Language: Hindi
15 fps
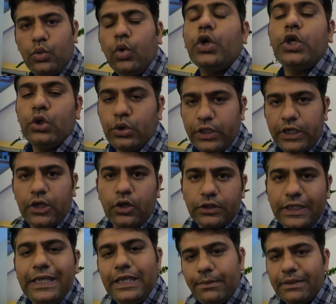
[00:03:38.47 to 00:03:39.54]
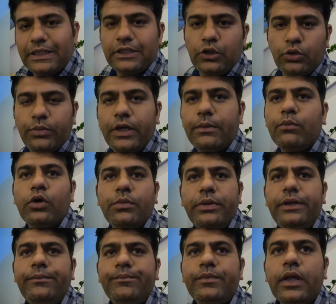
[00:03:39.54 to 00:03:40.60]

वो क्यों देना होता है ये बताता हूँ मैं आपको अभी